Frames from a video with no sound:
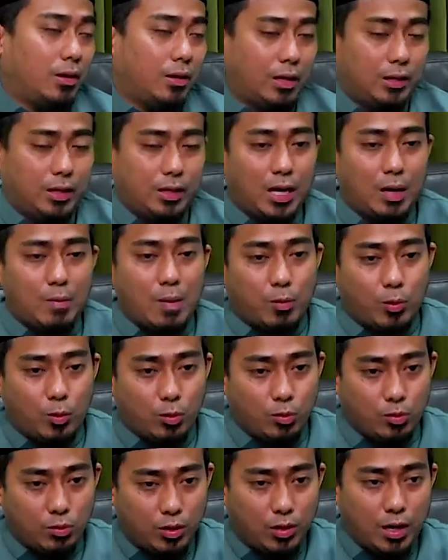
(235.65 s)
Ketika imam
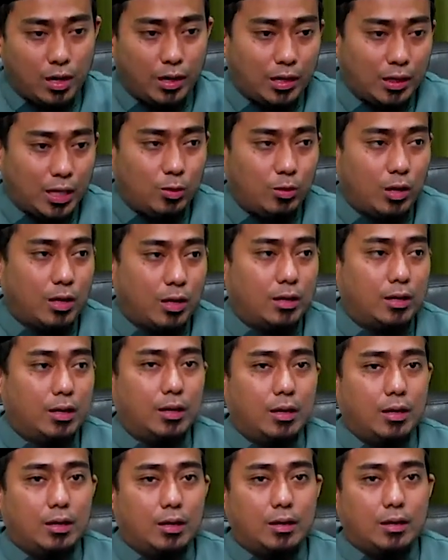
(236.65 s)
ruku dan kita juga
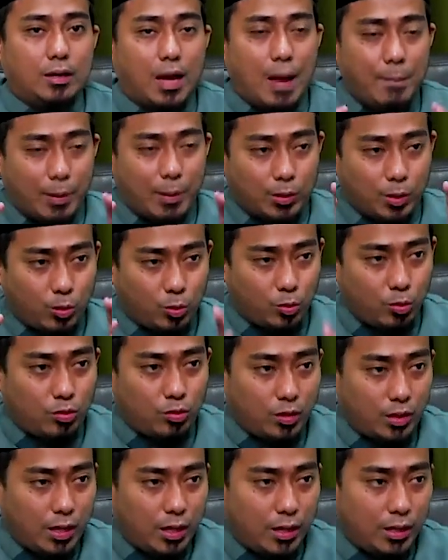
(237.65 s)
dapat
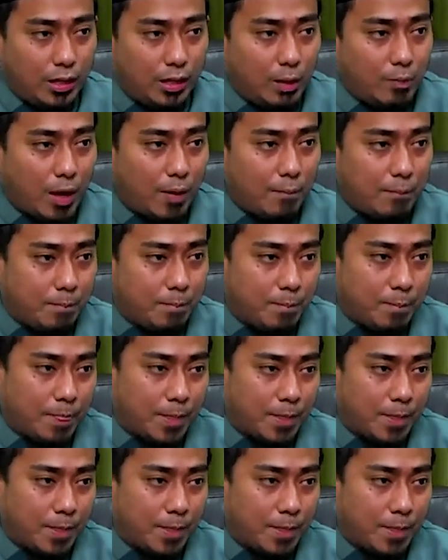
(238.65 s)
ruku ya imam,